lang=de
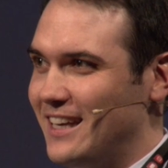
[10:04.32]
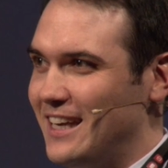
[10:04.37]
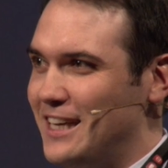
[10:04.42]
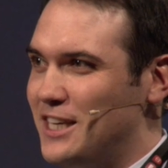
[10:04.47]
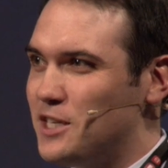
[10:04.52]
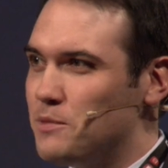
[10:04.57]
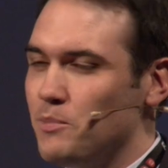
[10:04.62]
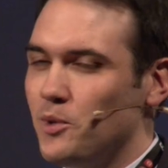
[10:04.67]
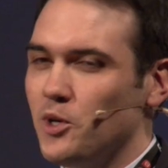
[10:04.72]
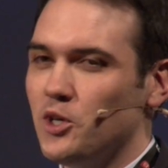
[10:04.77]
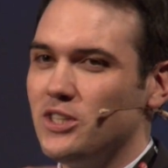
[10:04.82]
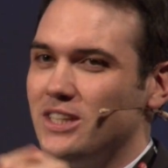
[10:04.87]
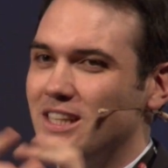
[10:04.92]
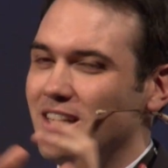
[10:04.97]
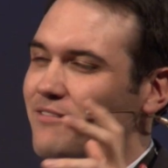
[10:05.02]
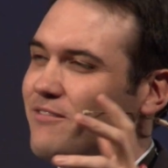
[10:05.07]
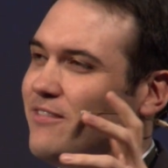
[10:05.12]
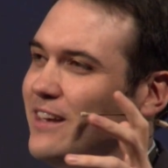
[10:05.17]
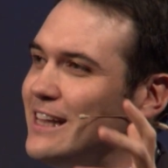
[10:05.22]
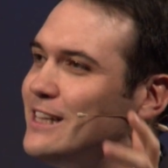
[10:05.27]
ich
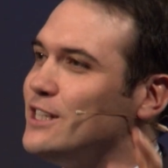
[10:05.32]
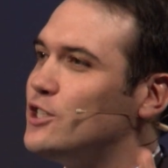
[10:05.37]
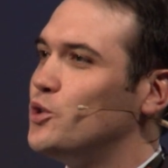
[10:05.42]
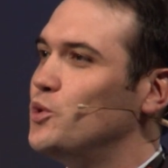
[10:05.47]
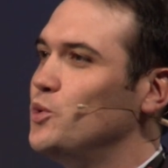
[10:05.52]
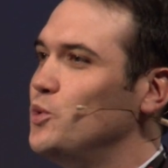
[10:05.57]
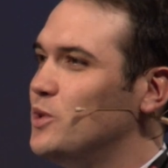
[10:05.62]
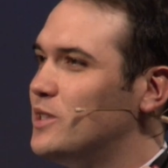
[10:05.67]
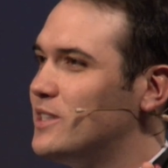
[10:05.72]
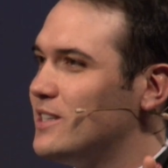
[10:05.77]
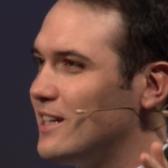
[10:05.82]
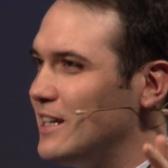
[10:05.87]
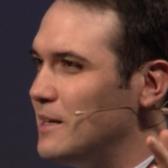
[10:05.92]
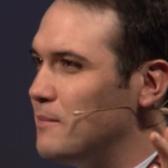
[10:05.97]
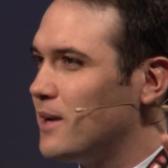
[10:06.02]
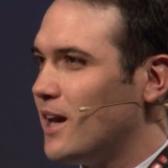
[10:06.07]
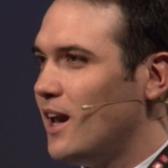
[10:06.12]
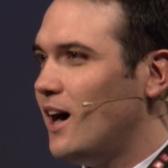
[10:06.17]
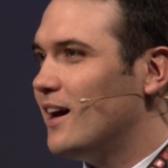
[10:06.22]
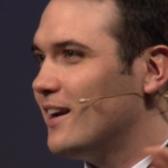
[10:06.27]
möchte Wildhüter
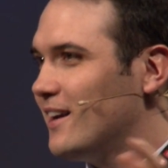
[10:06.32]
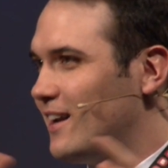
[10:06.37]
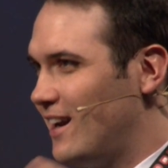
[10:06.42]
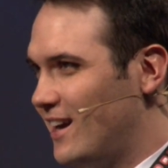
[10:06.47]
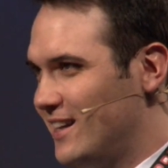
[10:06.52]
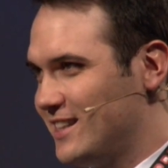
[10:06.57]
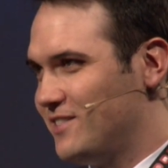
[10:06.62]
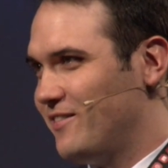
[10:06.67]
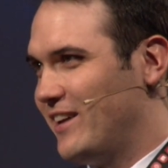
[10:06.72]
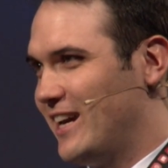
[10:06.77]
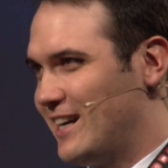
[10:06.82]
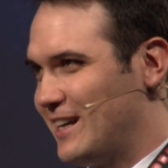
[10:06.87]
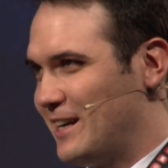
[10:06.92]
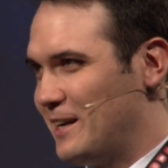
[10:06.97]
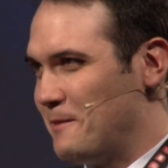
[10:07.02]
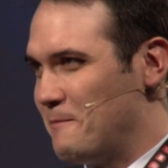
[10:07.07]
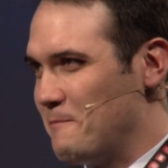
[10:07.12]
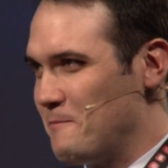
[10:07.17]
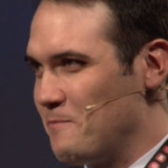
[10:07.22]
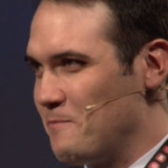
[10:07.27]
im Glarnerland werden.